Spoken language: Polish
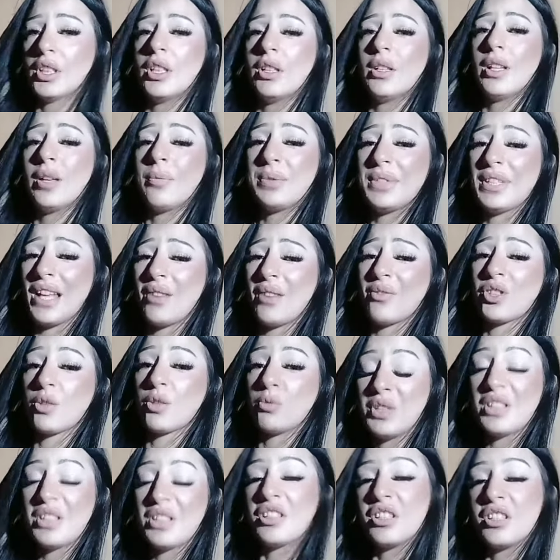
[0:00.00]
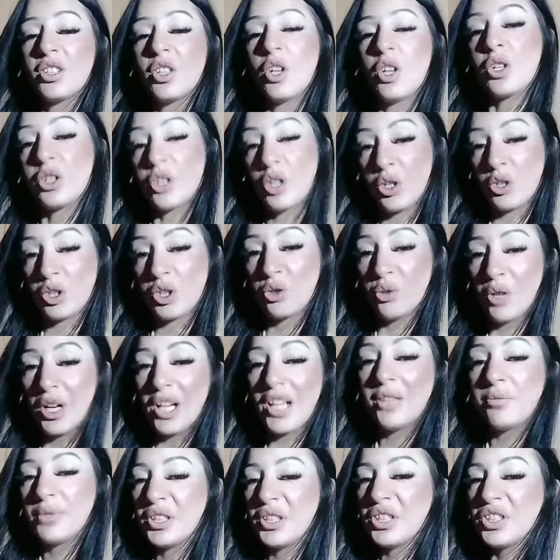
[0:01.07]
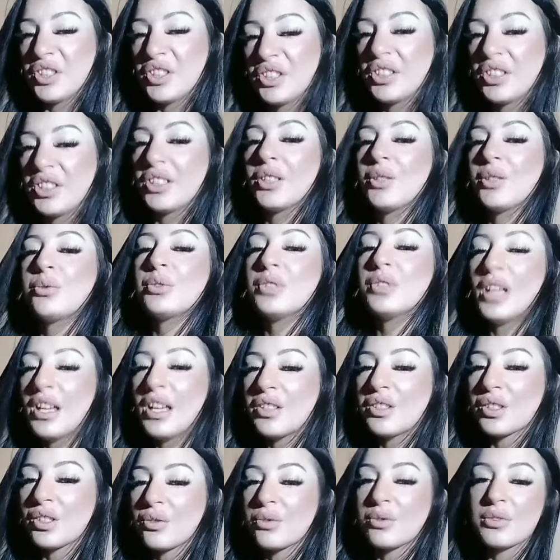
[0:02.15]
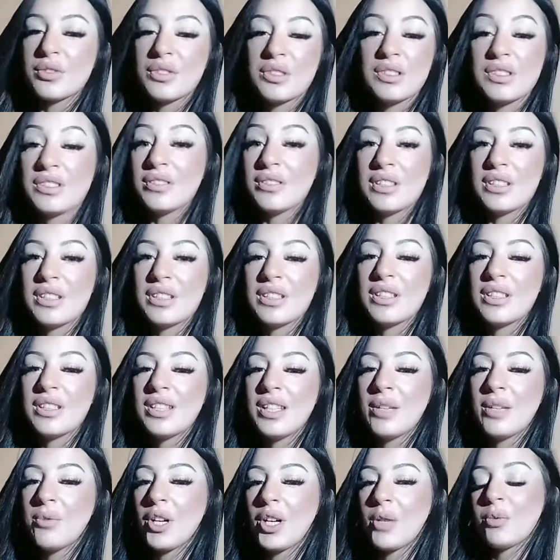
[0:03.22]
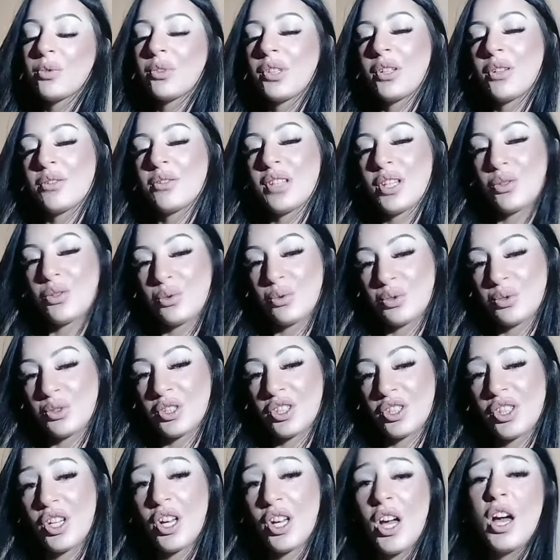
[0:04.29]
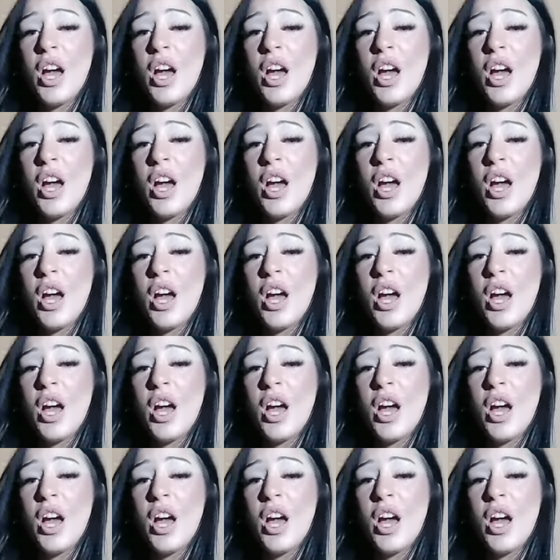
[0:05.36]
Napisałam, że mi tylko groził, ale mi nigdy nie uderzył i nie mogę mu tego zarzucić.